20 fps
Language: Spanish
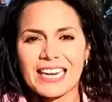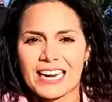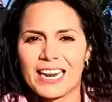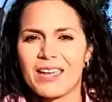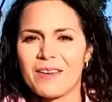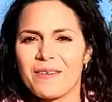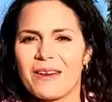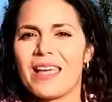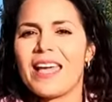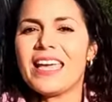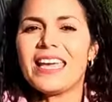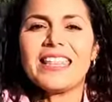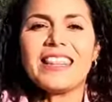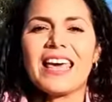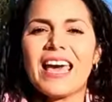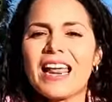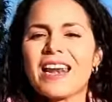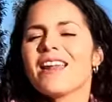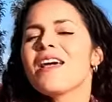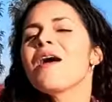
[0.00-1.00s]
increíble,
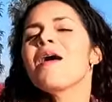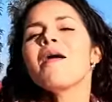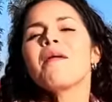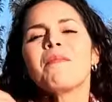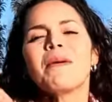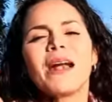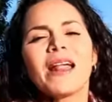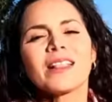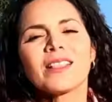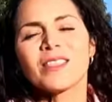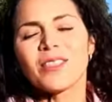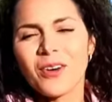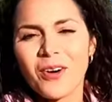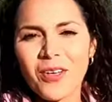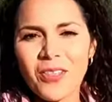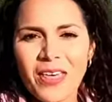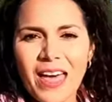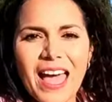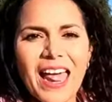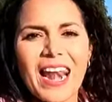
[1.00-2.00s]
ideal para
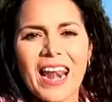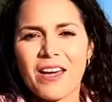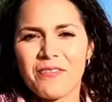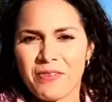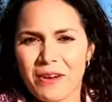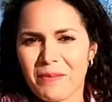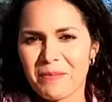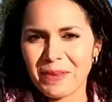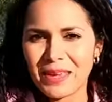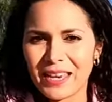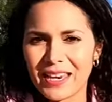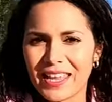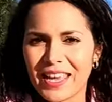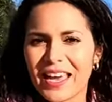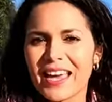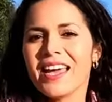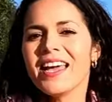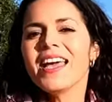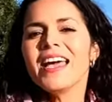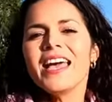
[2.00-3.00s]
toda la
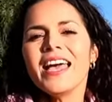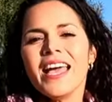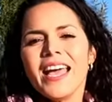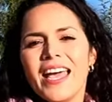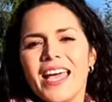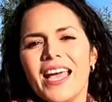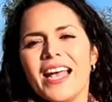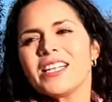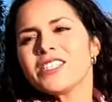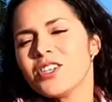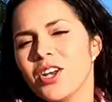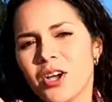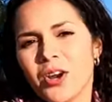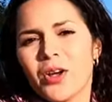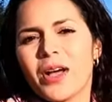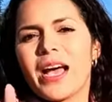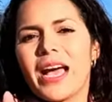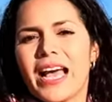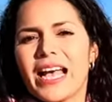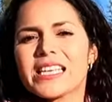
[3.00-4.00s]
familia. Eh, yo
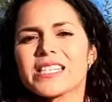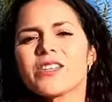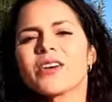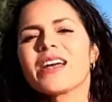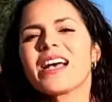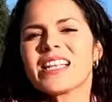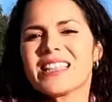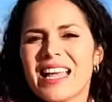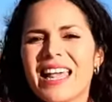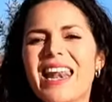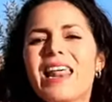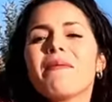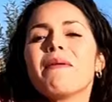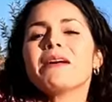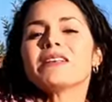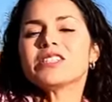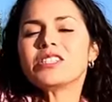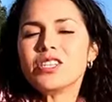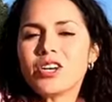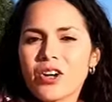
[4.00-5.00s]
creo que esto que es la
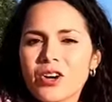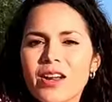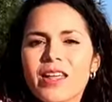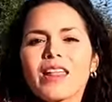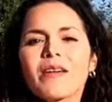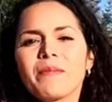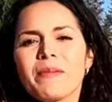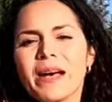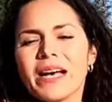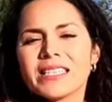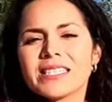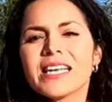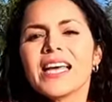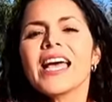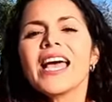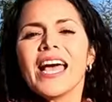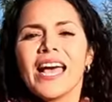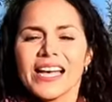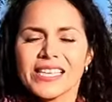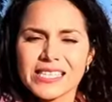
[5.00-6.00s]
elevación nada más,
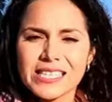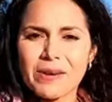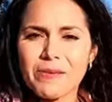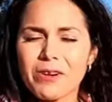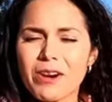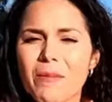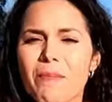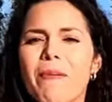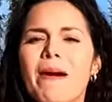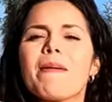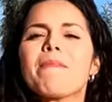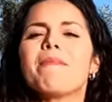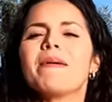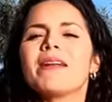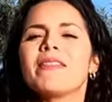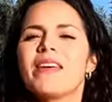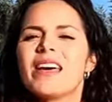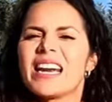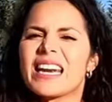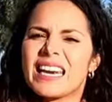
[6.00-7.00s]
está bueno para
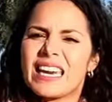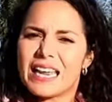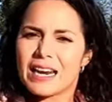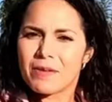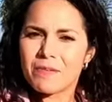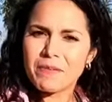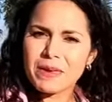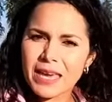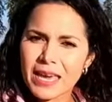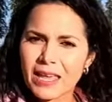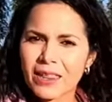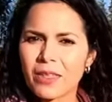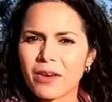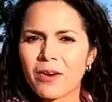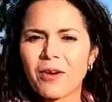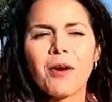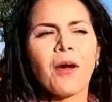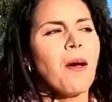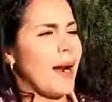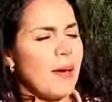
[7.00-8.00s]
perderle el
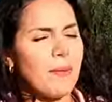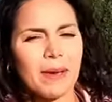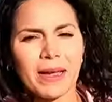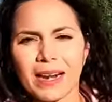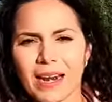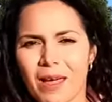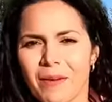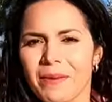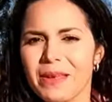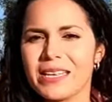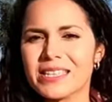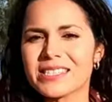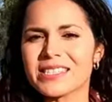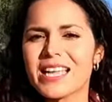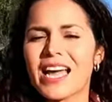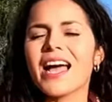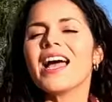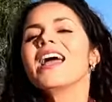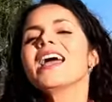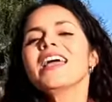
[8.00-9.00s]
miedo, para ver la
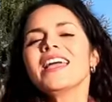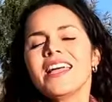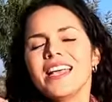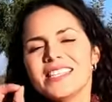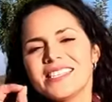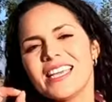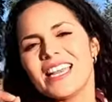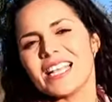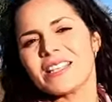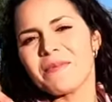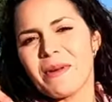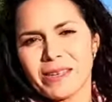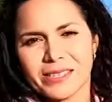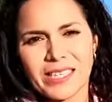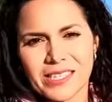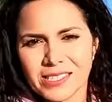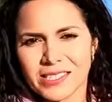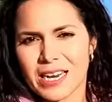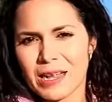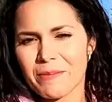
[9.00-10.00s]
vista. Y si eres
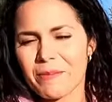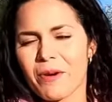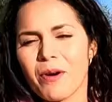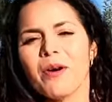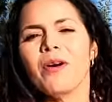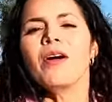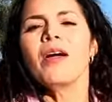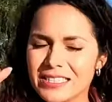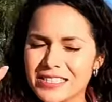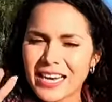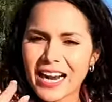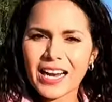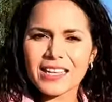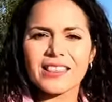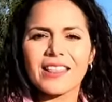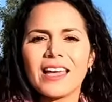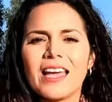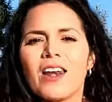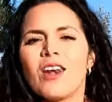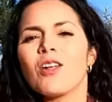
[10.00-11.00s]
más extremo,
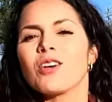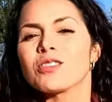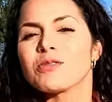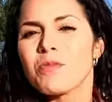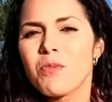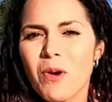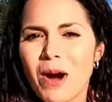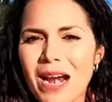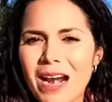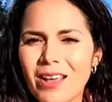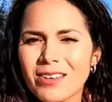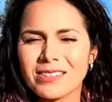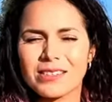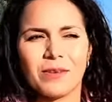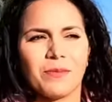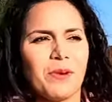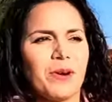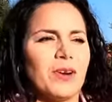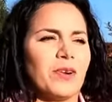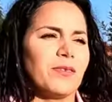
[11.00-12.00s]
chécate los vuelos,
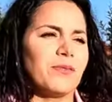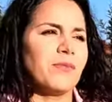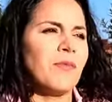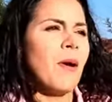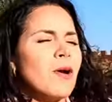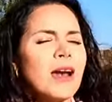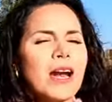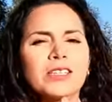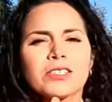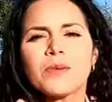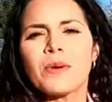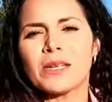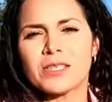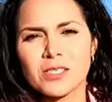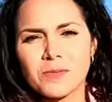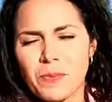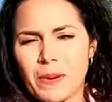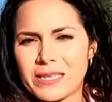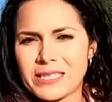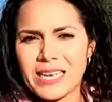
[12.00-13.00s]
que bueno, volar sobre
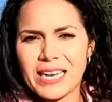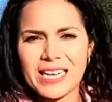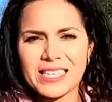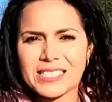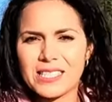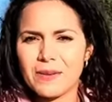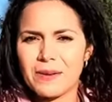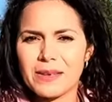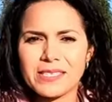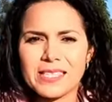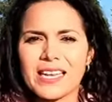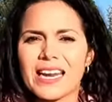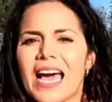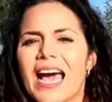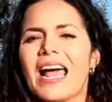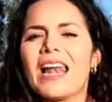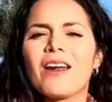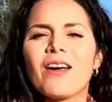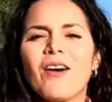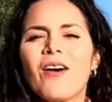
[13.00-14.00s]
esos paisajes debe ser
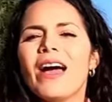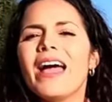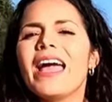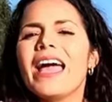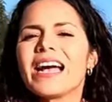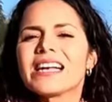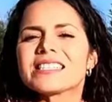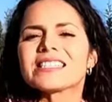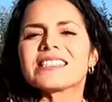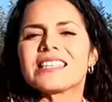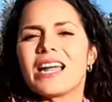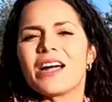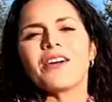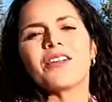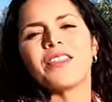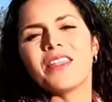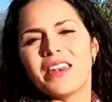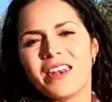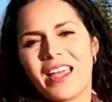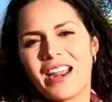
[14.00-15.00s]
algo
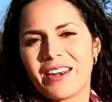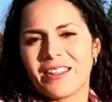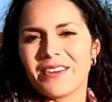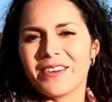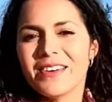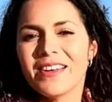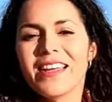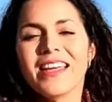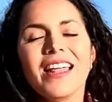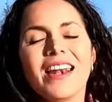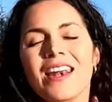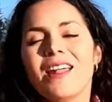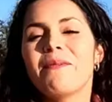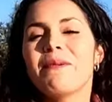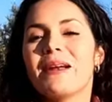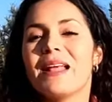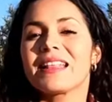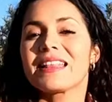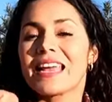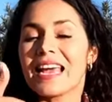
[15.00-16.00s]
extraordinario.
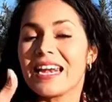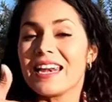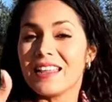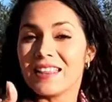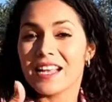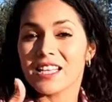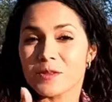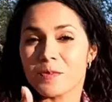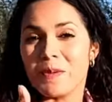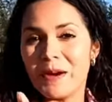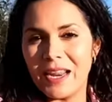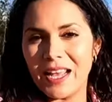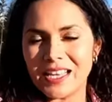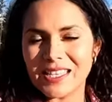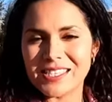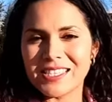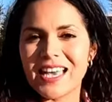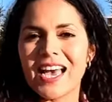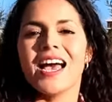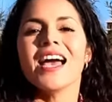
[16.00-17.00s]
La verdad, qué linda
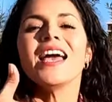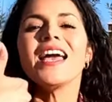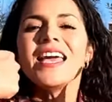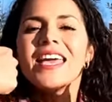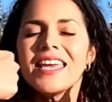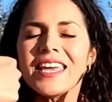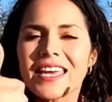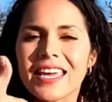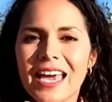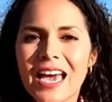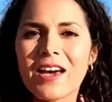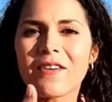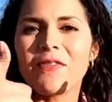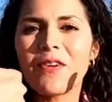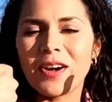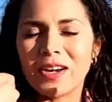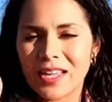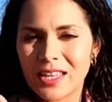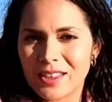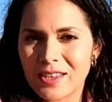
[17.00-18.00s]
experiencia y qué
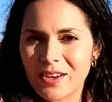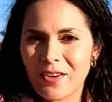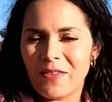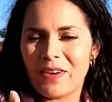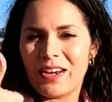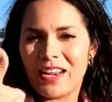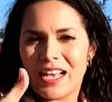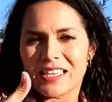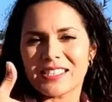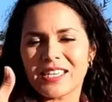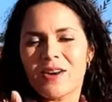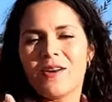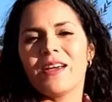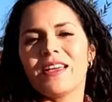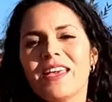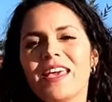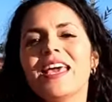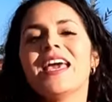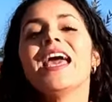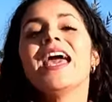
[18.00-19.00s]
bonito venir a
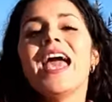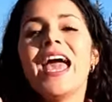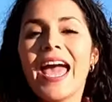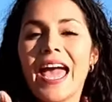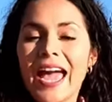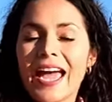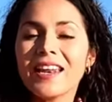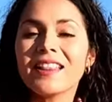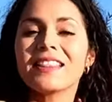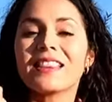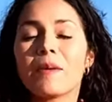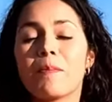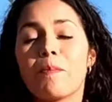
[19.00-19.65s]
hacerlo aquí en